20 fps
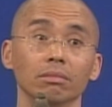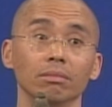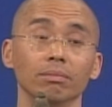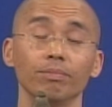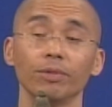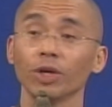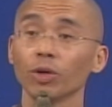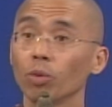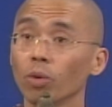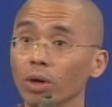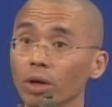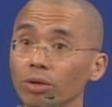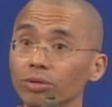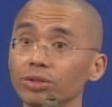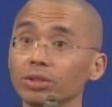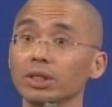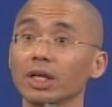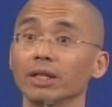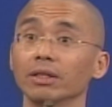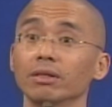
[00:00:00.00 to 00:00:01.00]
民国六
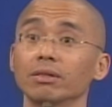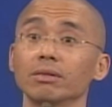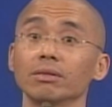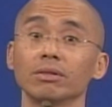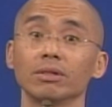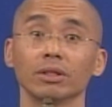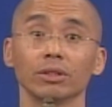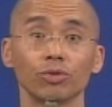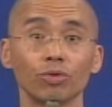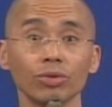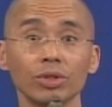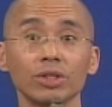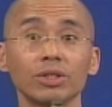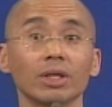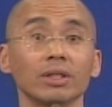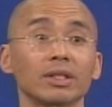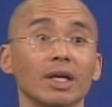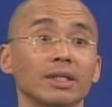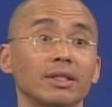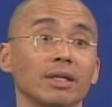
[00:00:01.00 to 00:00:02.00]
十年的事情，距离
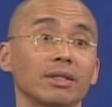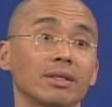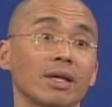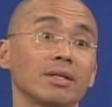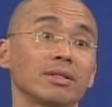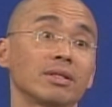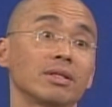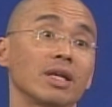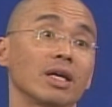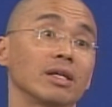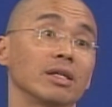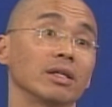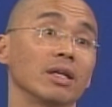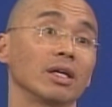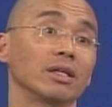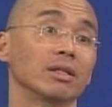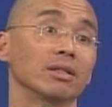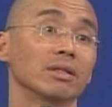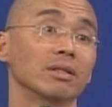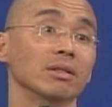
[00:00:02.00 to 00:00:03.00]
现在才三十年以
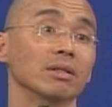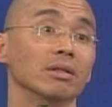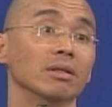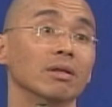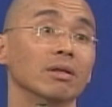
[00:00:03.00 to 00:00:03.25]
内的事，